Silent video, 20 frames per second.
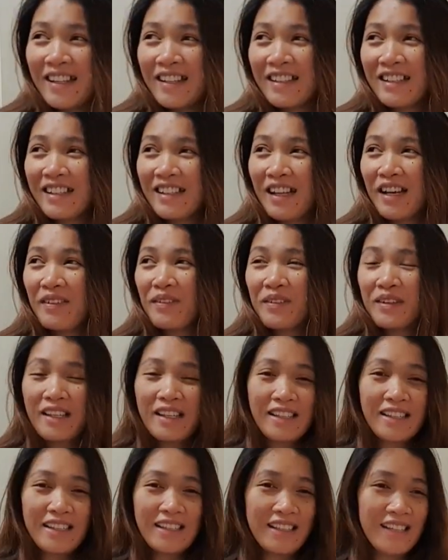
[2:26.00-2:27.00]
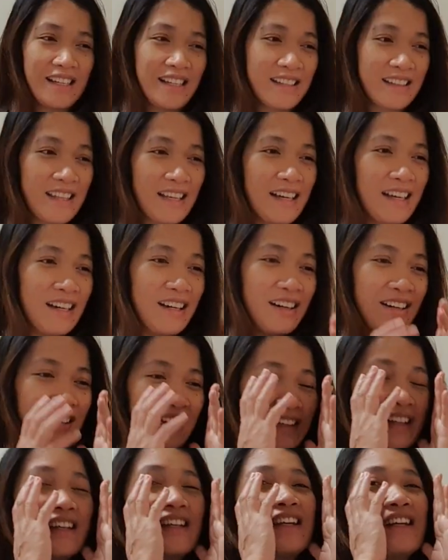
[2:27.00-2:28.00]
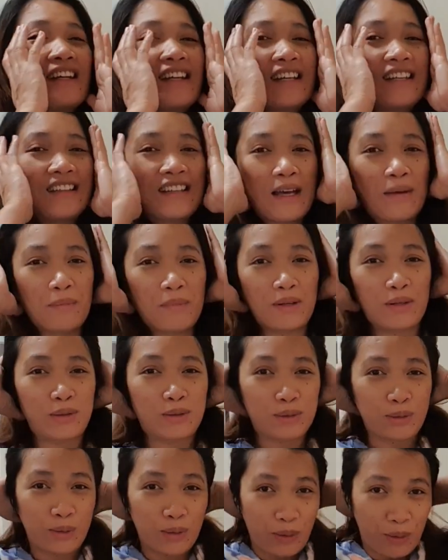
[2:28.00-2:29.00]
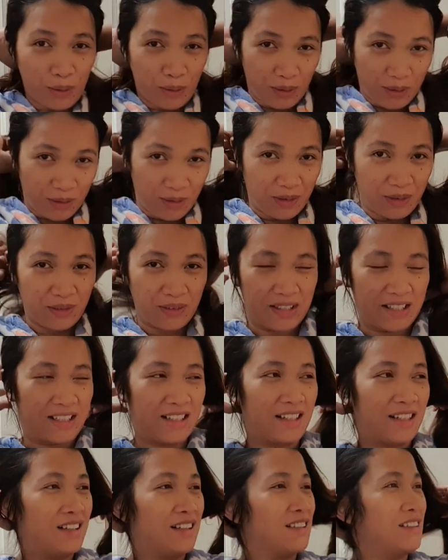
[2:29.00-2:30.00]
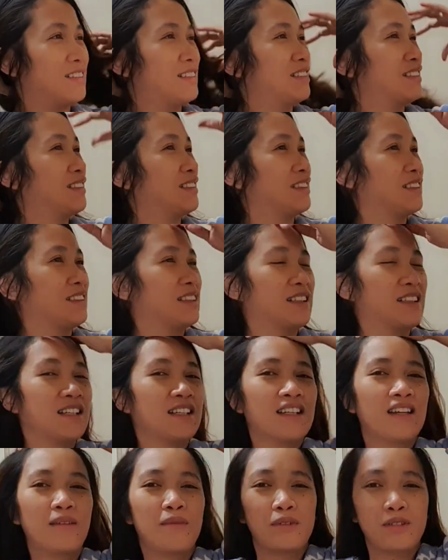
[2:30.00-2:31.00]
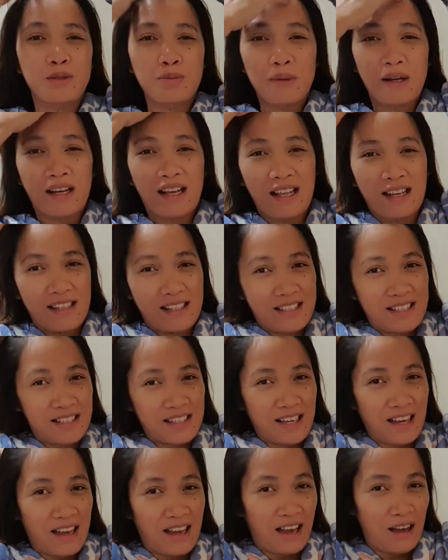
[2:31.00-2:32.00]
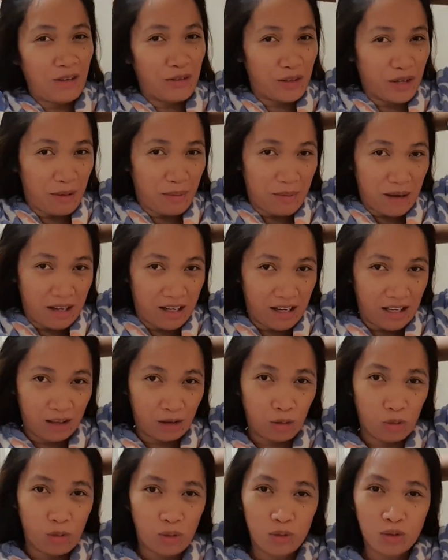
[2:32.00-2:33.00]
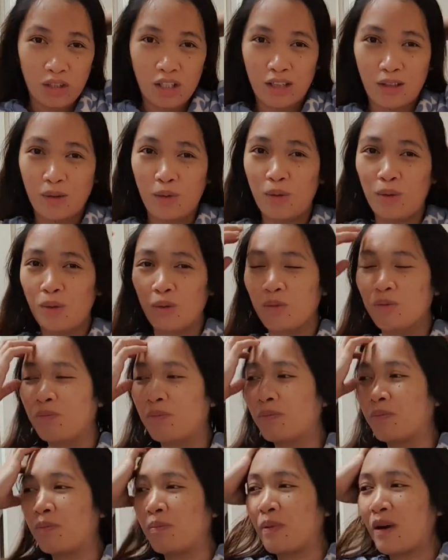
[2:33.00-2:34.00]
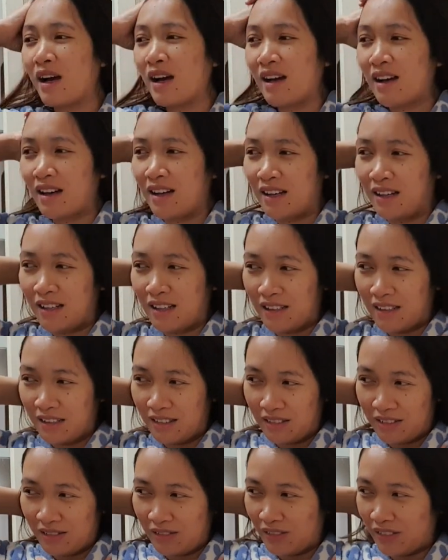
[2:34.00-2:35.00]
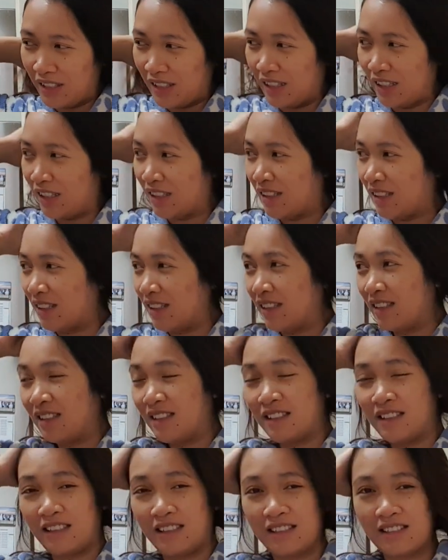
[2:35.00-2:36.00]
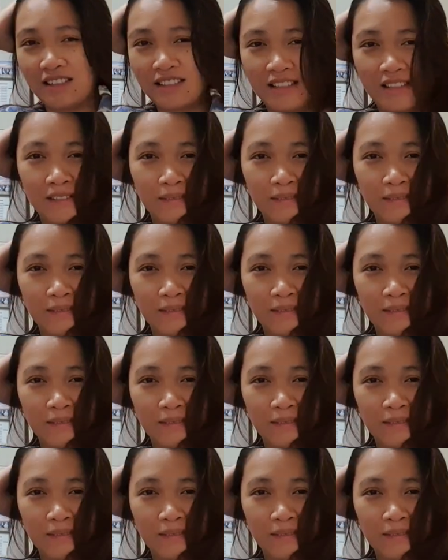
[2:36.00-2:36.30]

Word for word: Hindi na kami nagkikita. Nagkikita, pero tulog. Oh my God. Tapos pag alis niya, ako naman ay tulog na tulog pa. Oh my goodness.